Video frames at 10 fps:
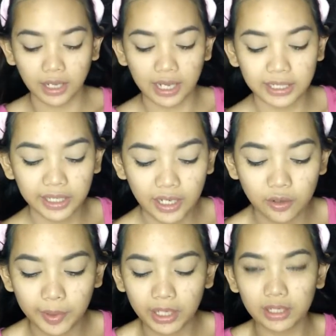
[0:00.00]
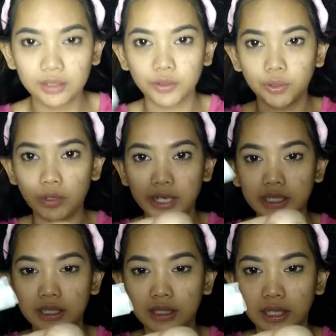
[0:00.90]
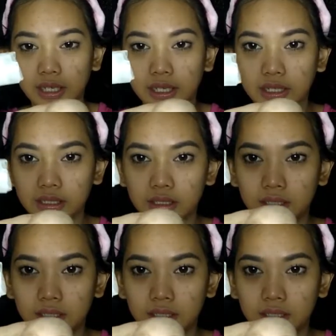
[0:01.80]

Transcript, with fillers: kali ini aku pengen langsung tuang aja di tangan